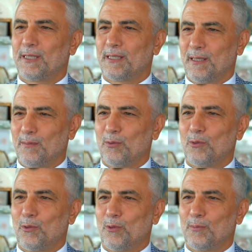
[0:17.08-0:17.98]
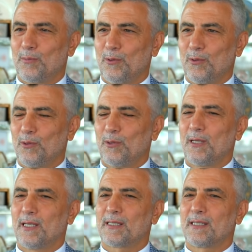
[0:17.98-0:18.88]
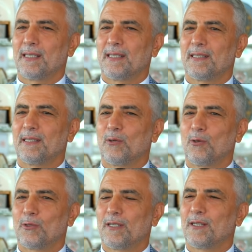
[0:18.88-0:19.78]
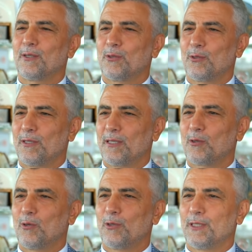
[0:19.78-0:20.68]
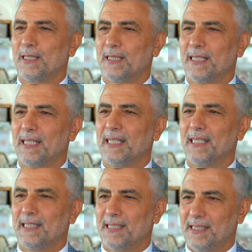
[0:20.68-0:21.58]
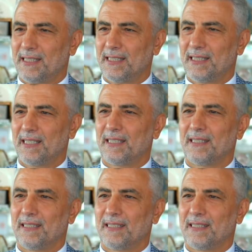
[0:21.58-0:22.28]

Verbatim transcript: İstanbul doğumlu. Aslen Orta Anadolu'da Konya'nın Ereğli ilçesinden